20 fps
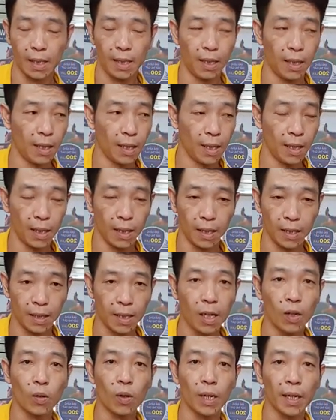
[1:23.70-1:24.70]
uh,
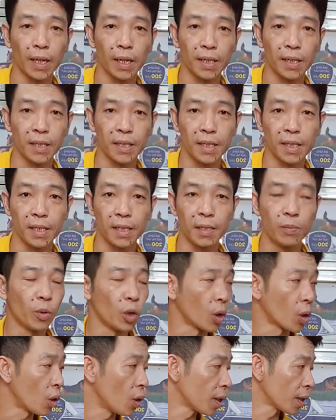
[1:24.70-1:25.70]
chắc có lẽ là sẽ giữ
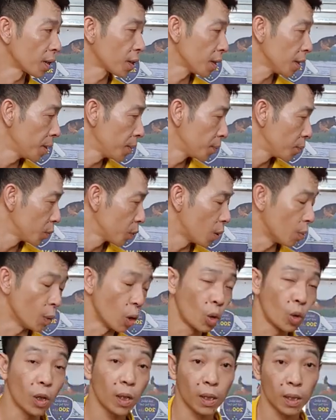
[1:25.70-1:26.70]
một con thôi, còn
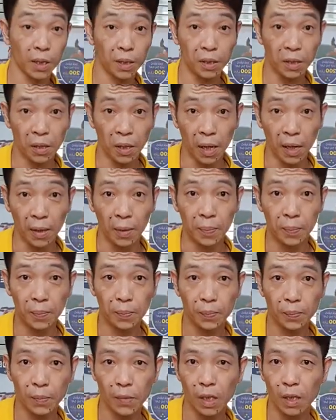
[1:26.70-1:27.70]
một con là nhường,
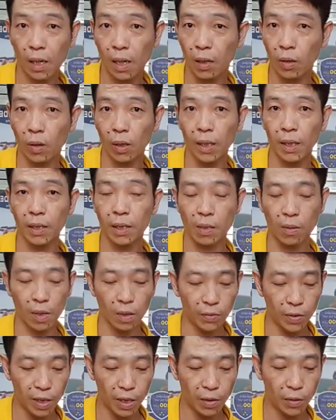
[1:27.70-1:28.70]
như đã nói ở trong
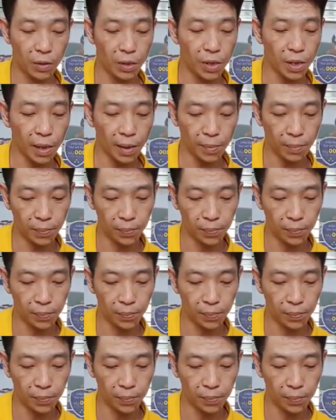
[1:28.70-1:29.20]
cái video trước.